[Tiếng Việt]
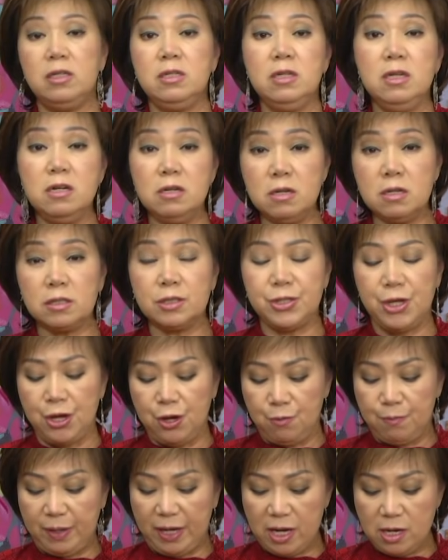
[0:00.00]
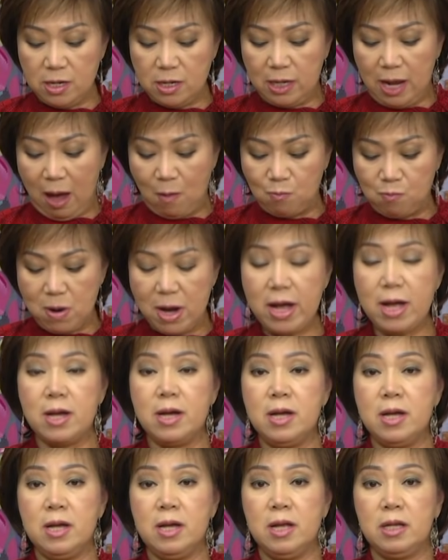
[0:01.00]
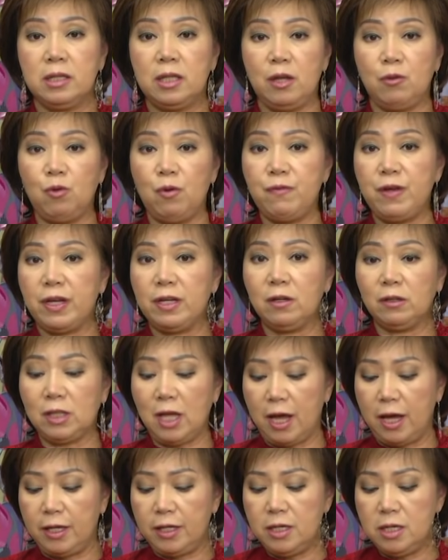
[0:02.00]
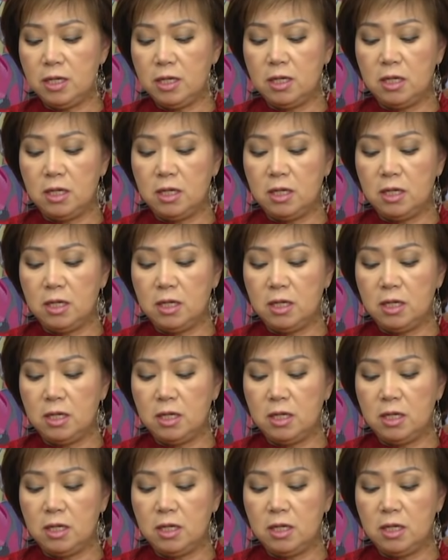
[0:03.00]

nước nhiều mà nó hơi lỏng á thì quý vị có thể